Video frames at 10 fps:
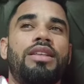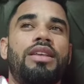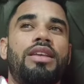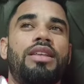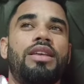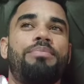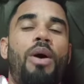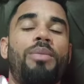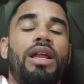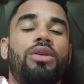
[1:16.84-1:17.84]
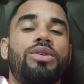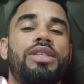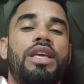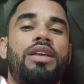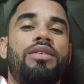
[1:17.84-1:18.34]
de, de Palmeira dos
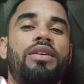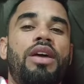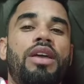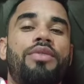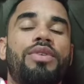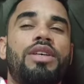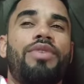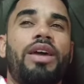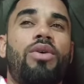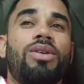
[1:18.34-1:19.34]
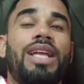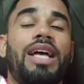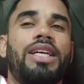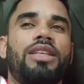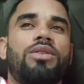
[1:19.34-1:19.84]
Índios. Que você vai encontrar
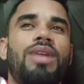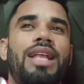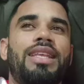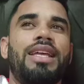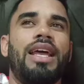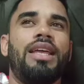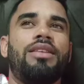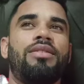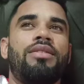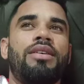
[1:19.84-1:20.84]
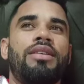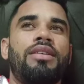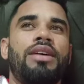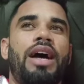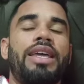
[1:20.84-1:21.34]
a gente do lado direito.
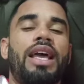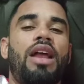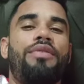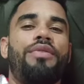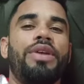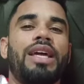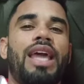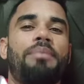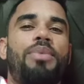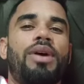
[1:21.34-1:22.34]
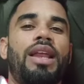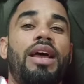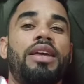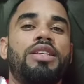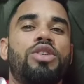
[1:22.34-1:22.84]
Aí ela foi, daqui a pouco ela
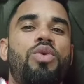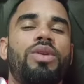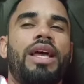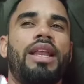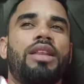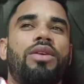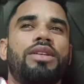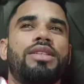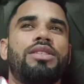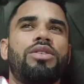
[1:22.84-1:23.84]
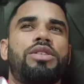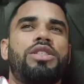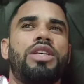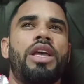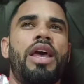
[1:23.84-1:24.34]
riscou, na né, eletrônica. Disse,
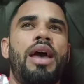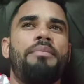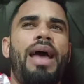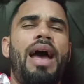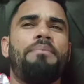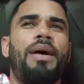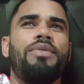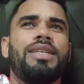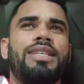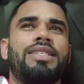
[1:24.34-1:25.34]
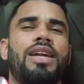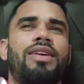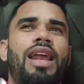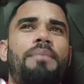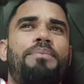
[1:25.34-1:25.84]
oxi, mas rapaz, vocês disseram
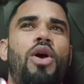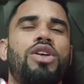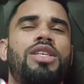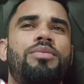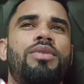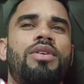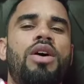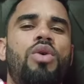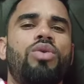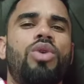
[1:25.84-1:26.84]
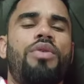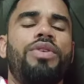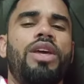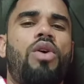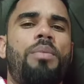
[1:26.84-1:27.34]
que era próximo o novo
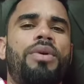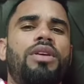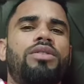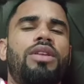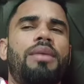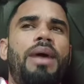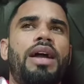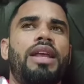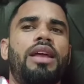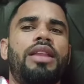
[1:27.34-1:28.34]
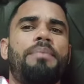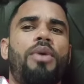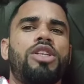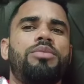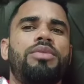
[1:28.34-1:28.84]
Unicompra. Eu digo, Dona Maria, não é
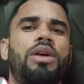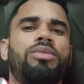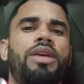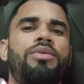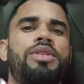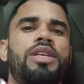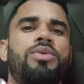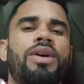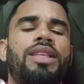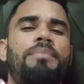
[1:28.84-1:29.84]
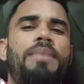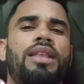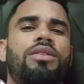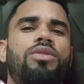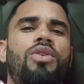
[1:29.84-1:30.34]
próximo não, tem 50
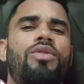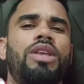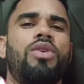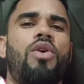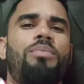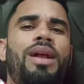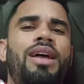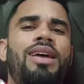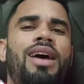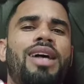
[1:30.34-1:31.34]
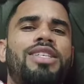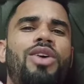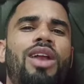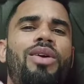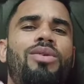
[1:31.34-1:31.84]
metros do novo Unicompra. A
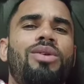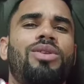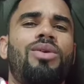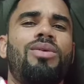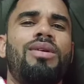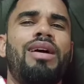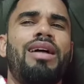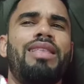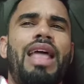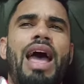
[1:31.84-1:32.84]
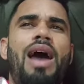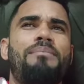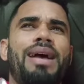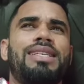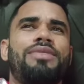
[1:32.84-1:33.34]
senhora não encontrou. Não,
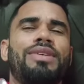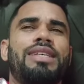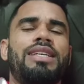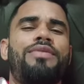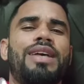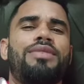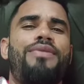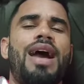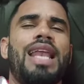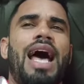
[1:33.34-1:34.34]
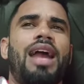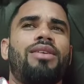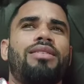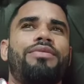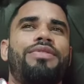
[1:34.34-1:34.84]
mas se vocês tivessem
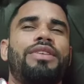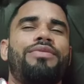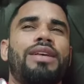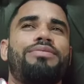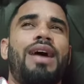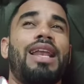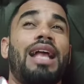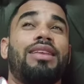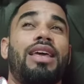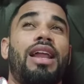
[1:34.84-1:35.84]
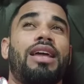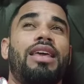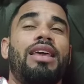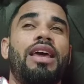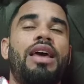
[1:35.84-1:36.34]
falado, tivesse falado que era
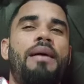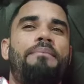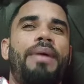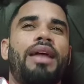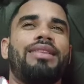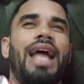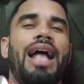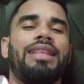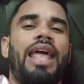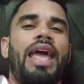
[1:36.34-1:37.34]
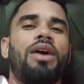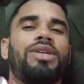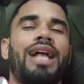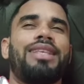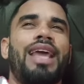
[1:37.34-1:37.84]
aqui perto da adega, eu
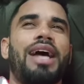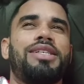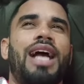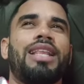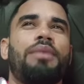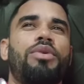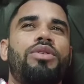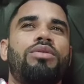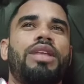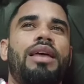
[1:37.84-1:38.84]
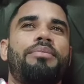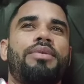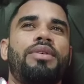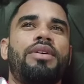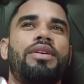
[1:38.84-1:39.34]
já tinha achado há muito tempo.
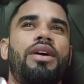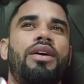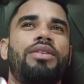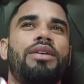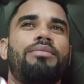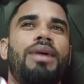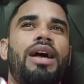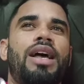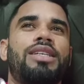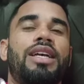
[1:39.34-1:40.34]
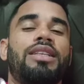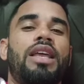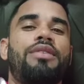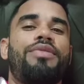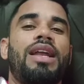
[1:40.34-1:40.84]
Eu digo, mas a gente
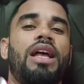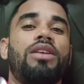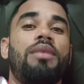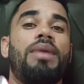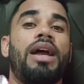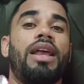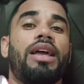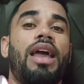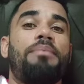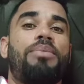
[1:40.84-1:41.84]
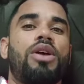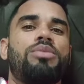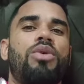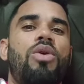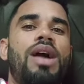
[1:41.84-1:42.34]
tem que falar, Dona Maria, que é
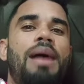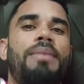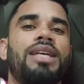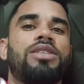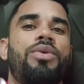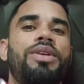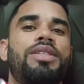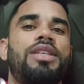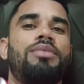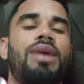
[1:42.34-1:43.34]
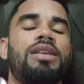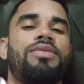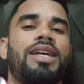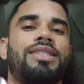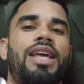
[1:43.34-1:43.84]
próximo lugar mais conhecido, mais
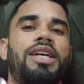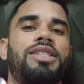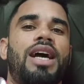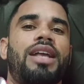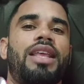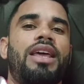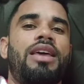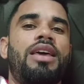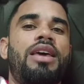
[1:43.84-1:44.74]
fácil de achar, né?